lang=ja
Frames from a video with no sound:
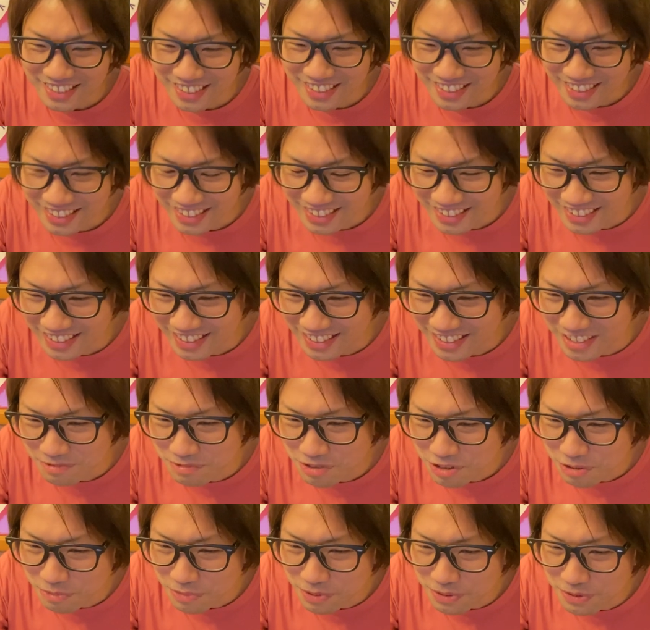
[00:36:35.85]
えー、事務
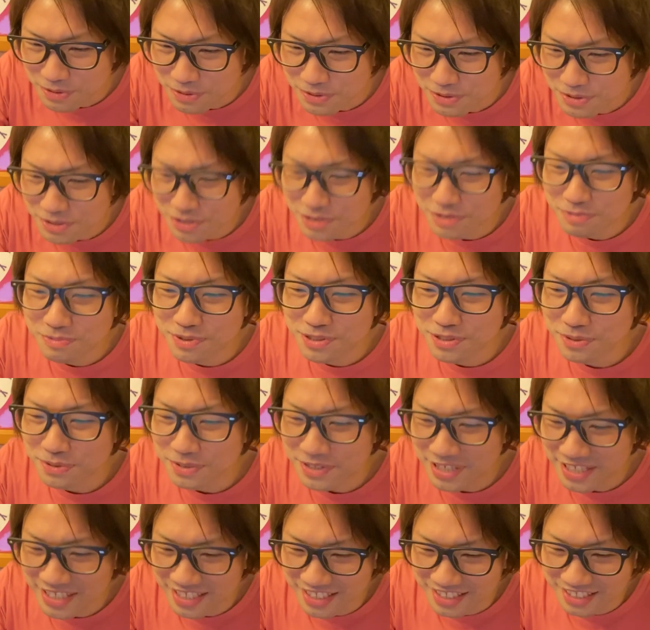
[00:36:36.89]
所も YouTube 上
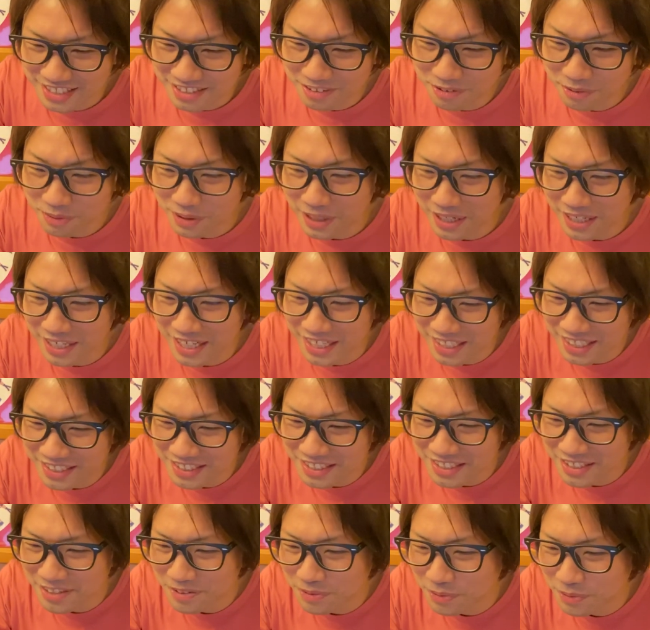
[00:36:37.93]
に動画が上がっ
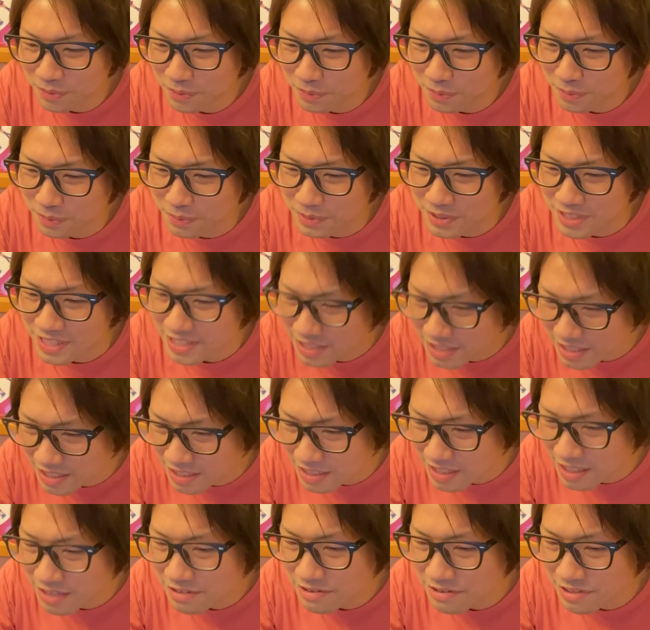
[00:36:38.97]
ていることを認識
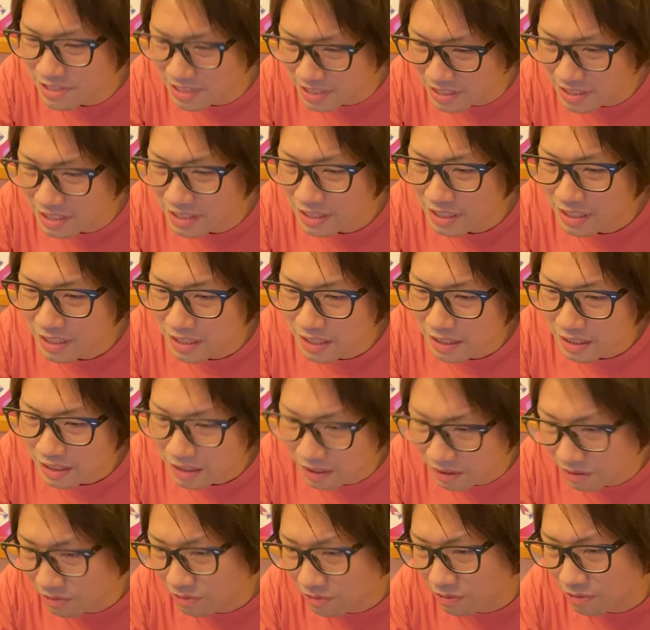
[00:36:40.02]
しているし、
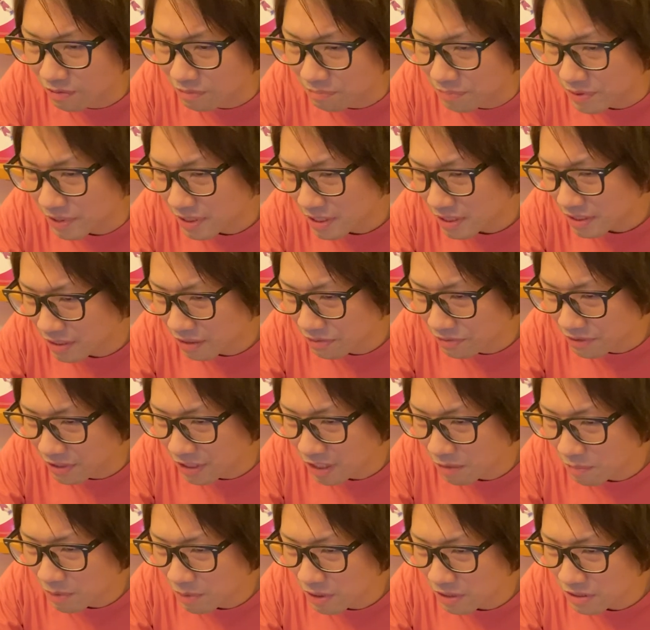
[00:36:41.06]
かっこ BS などで
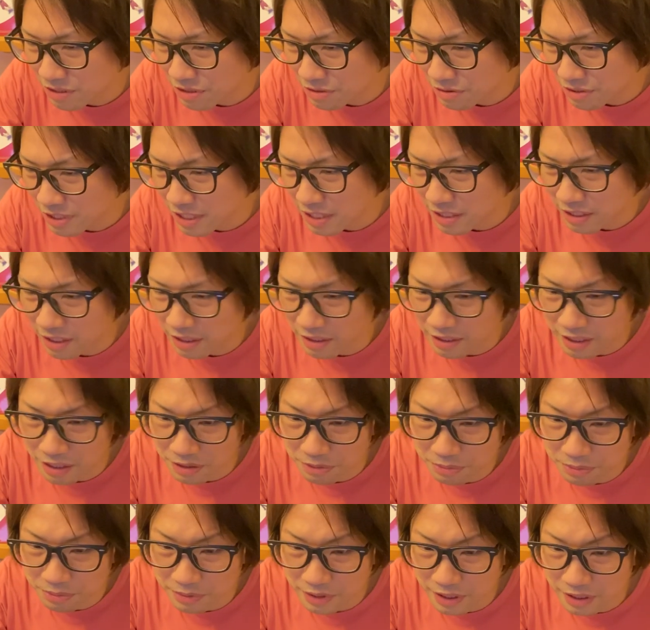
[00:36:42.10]
生中継された
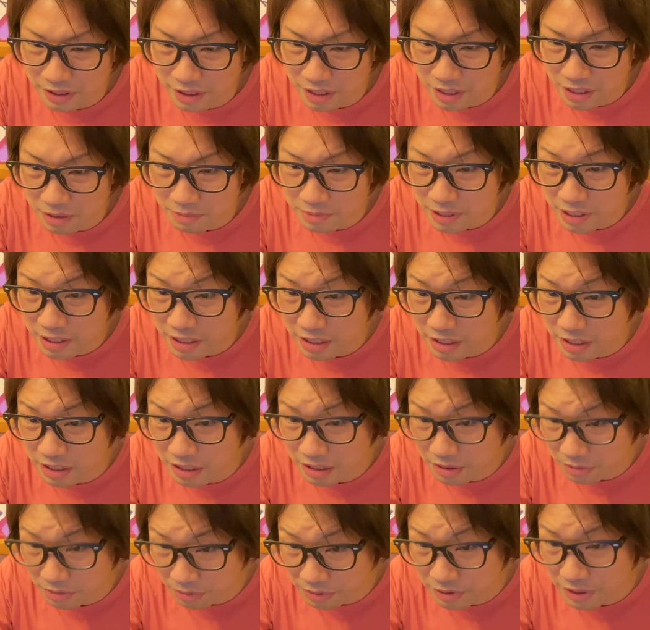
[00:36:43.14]
ようなテレビ
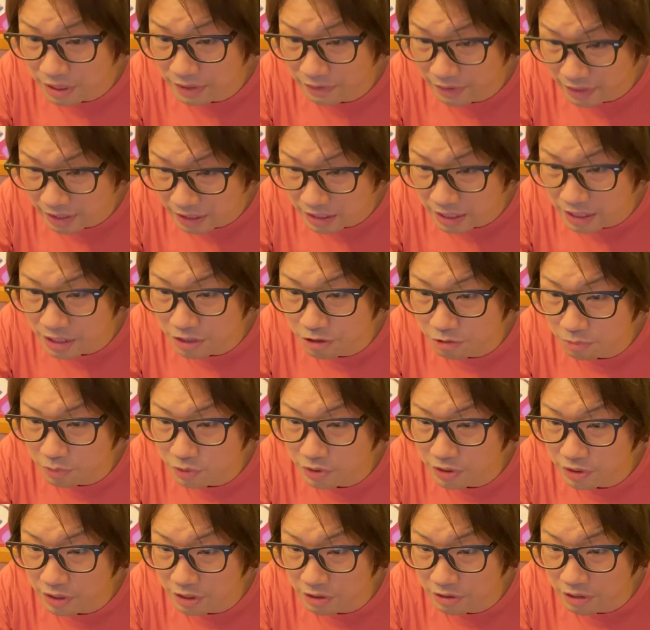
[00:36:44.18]
局側が権利を持っ
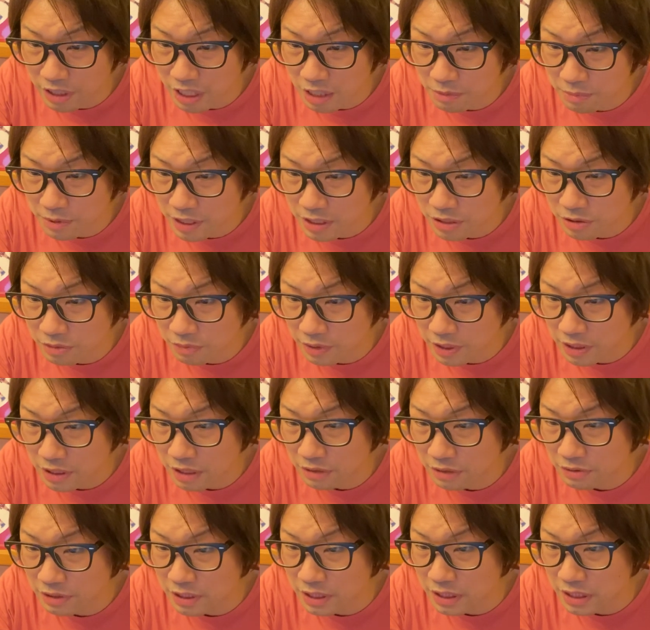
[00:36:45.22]
ているライブ映像は比較
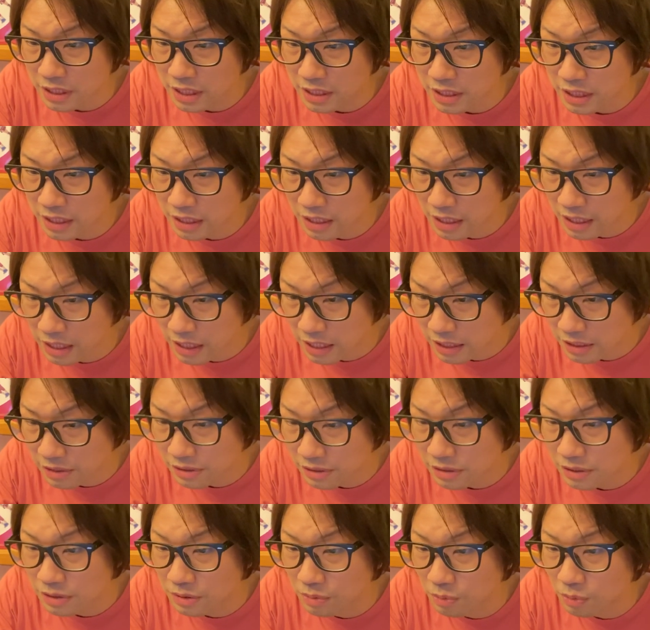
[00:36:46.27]
的消されや
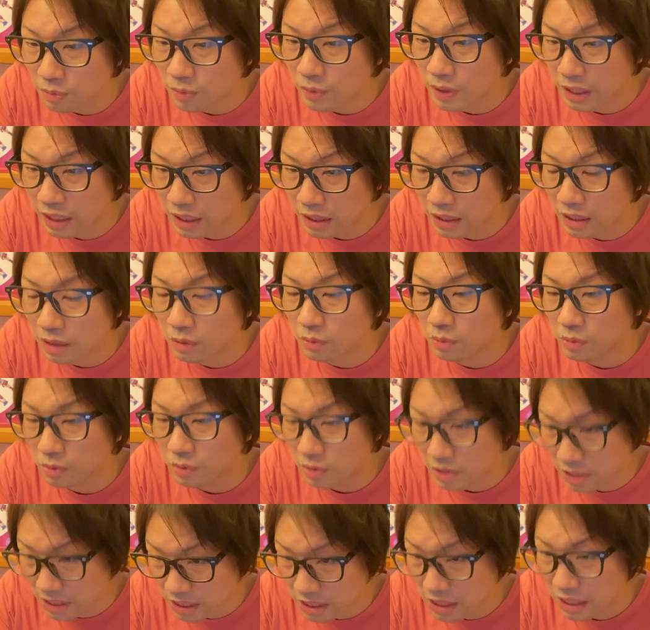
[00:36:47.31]
すいことからかっこ閉
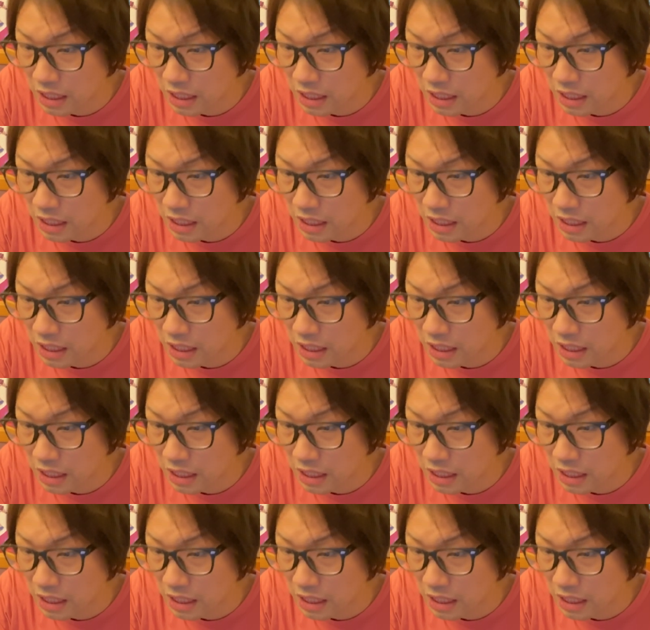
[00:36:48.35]
じ